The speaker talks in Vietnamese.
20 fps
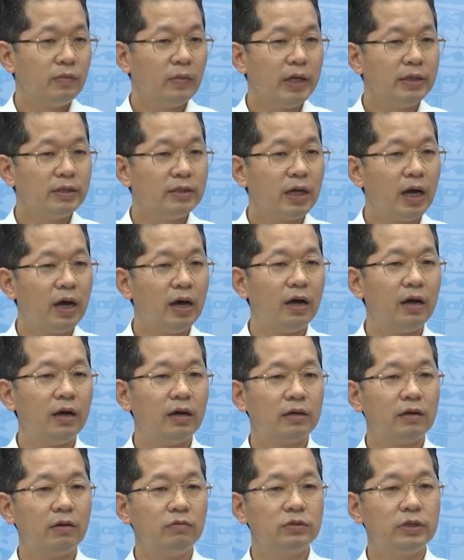Bây
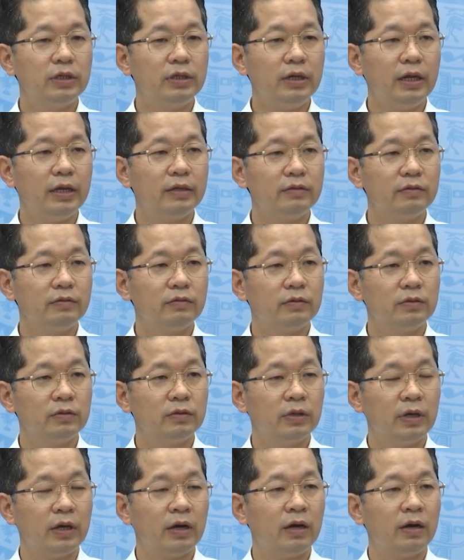giờ công chí nên
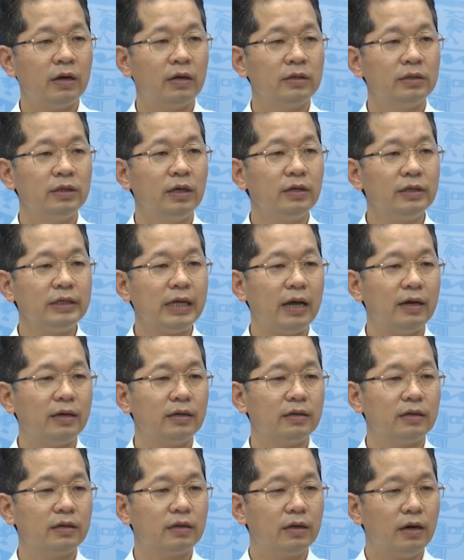ờ, nhớ
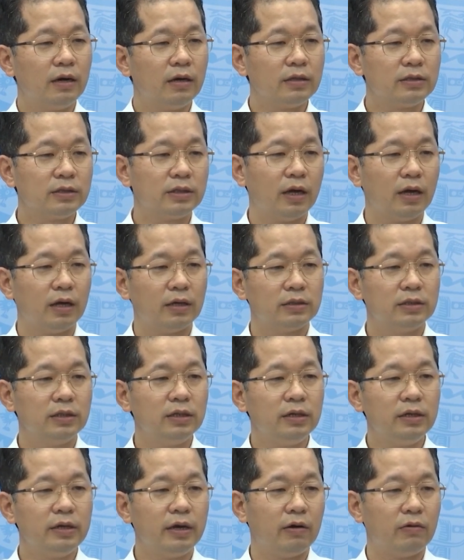rằng cơ sở dữ
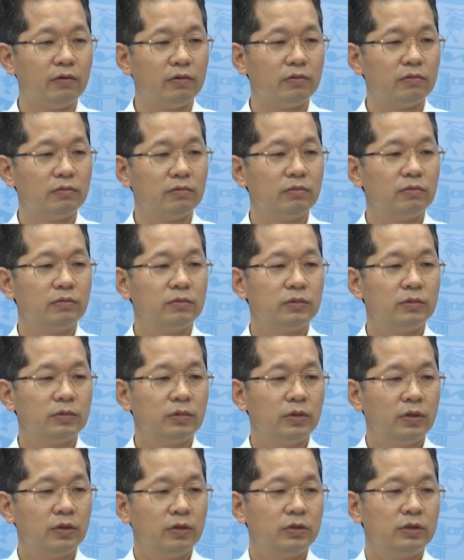liệu
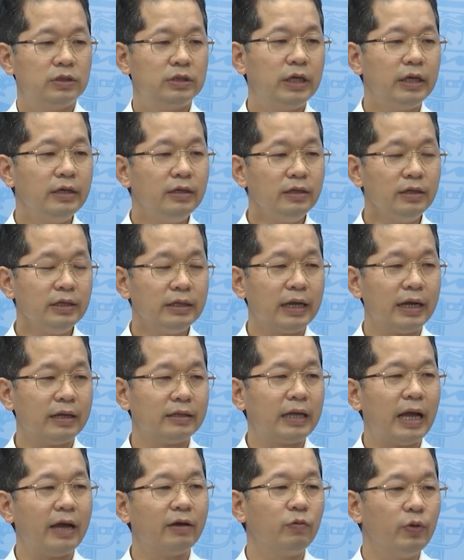chính là
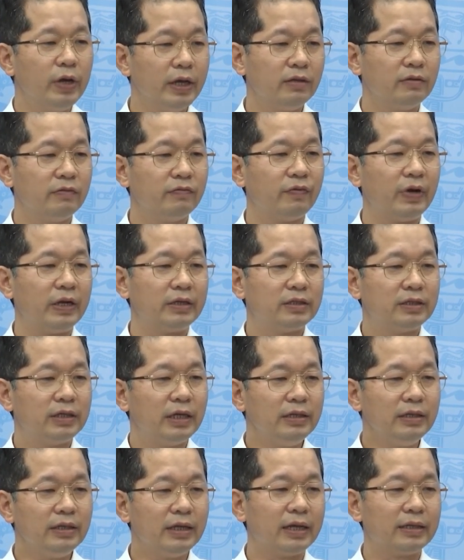tài nguyên và
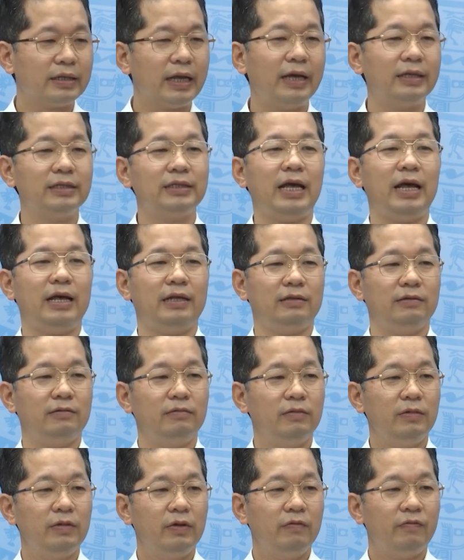chính là tài sản
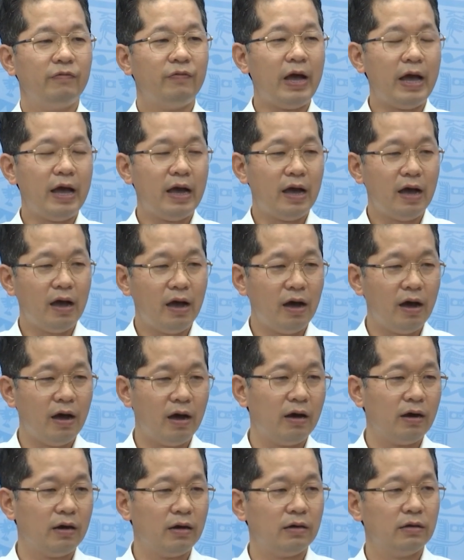và
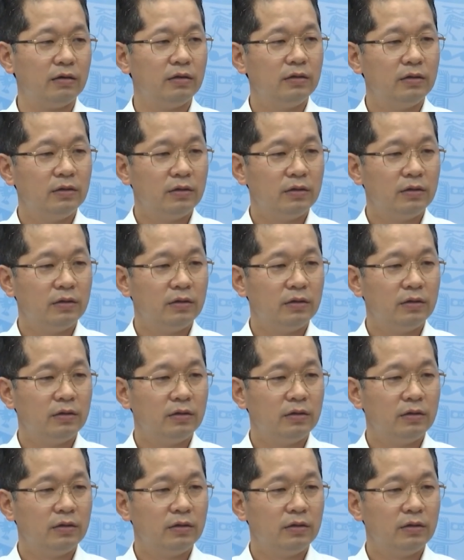ở